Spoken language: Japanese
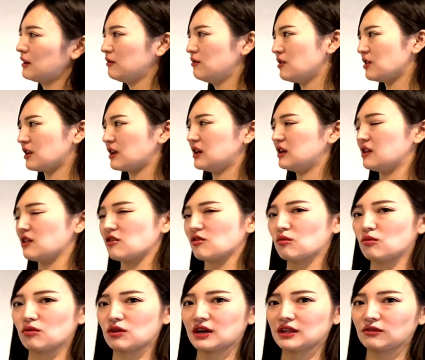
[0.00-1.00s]
るんじゃないで
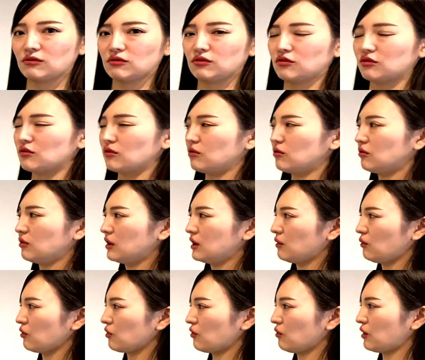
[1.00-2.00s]
しょうかというところで
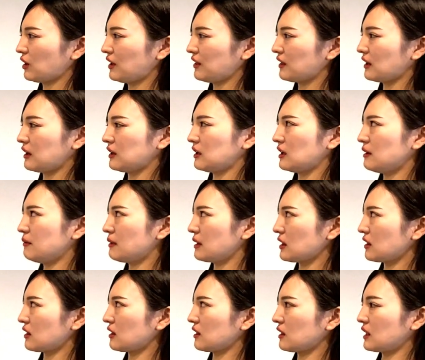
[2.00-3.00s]
ご紹介されていま
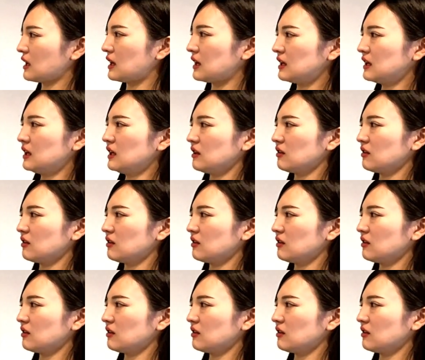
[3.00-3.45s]
した。